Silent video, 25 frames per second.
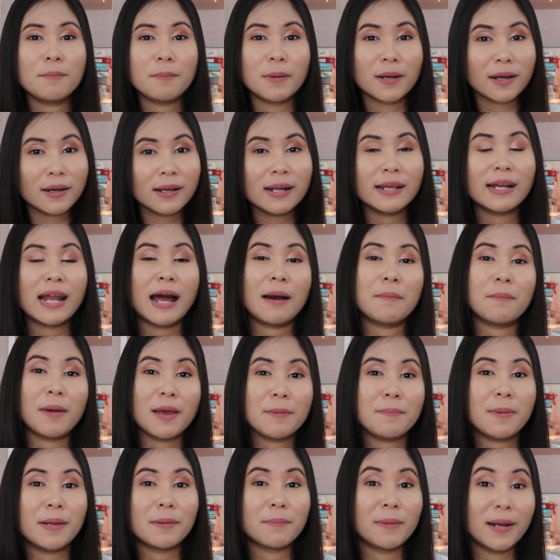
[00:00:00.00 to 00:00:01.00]
มันก็เลยทำ
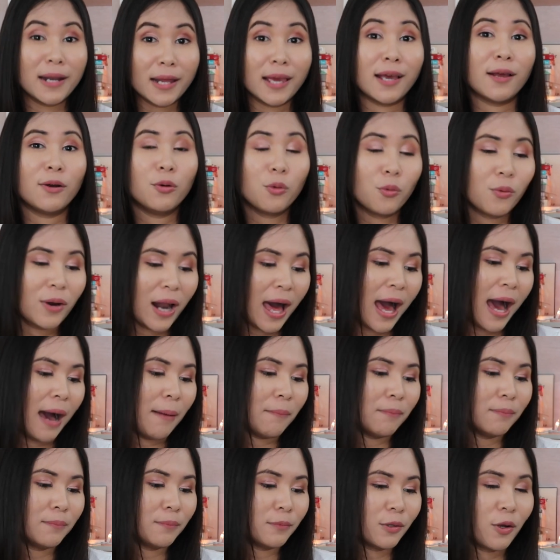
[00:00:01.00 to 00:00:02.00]
ให้เป็นมะเร็งลุกลา
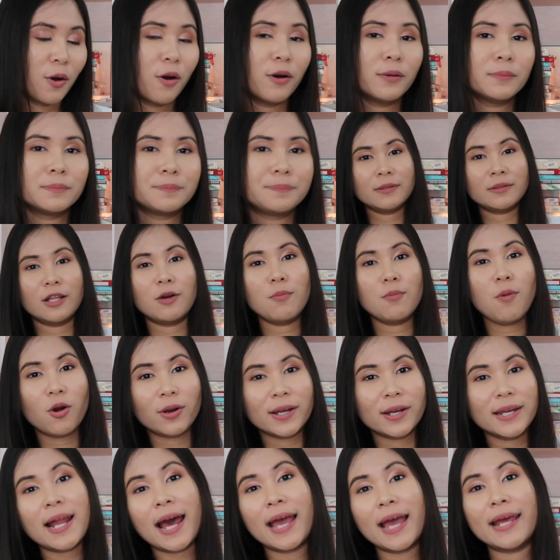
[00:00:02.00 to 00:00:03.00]
มเนาะ แล้วหมอ
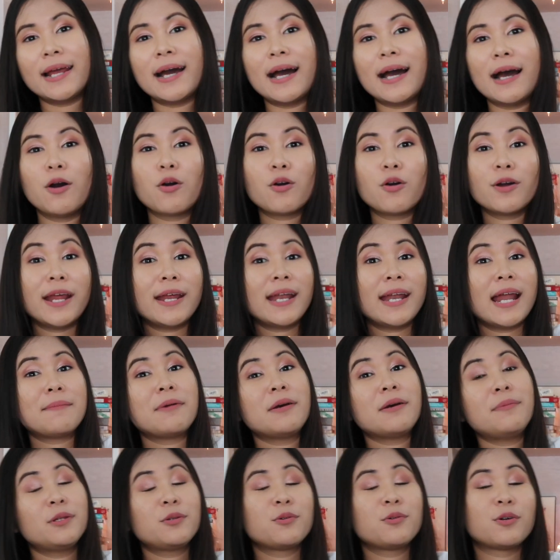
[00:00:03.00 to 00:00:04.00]
ที่ไทยนะคะ เขาก็แนะนำ
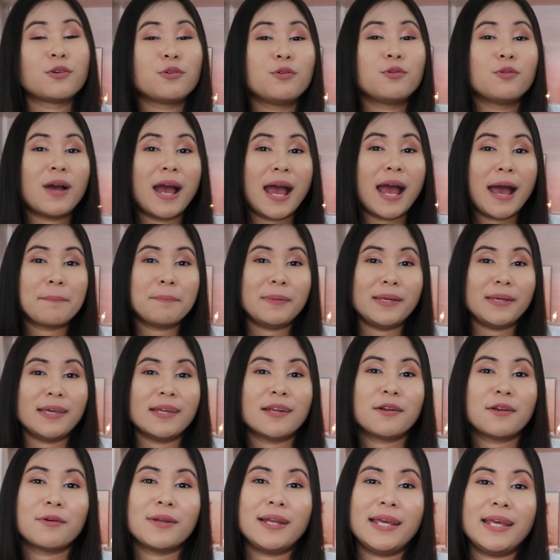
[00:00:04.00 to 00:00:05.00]
ให้ไปตรวจทุก 5 ปี
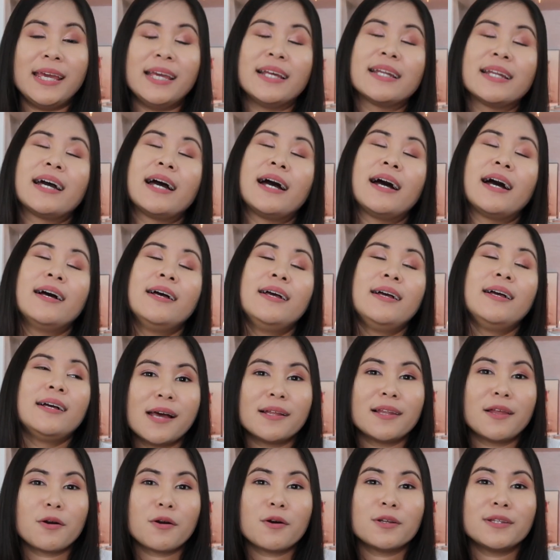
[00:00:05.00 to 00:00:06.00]
เท่านั้นเองนะคะ
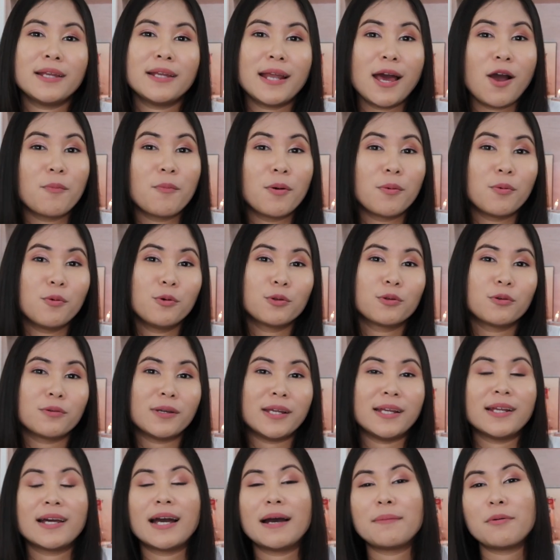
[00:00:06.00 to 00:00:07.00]
แล้วก็ตีน่าออกมาพูดตรง
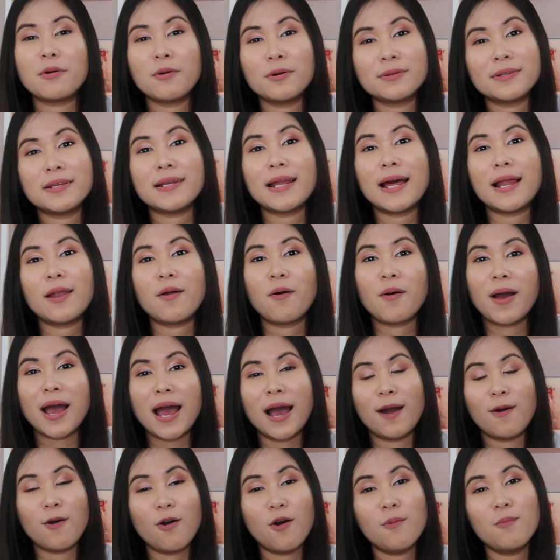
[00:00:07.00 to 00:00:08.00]
นี้นะคะ เพราะว่าตีน่าลอง
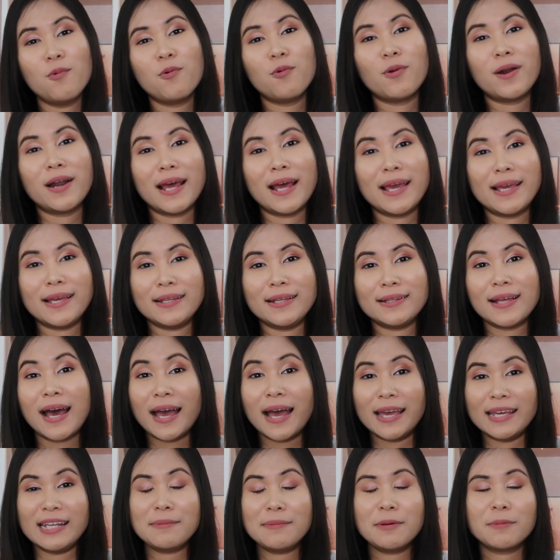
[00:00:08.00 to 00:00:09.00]
หาข้อมูลในไท
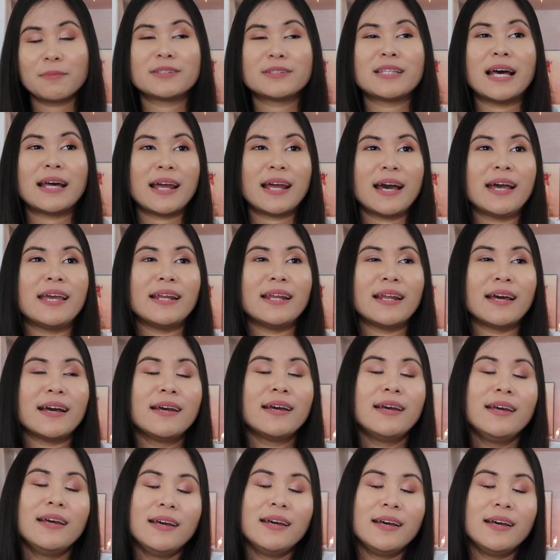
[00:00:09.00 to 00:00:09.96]
ยที่เป็นภาษาไทยนะ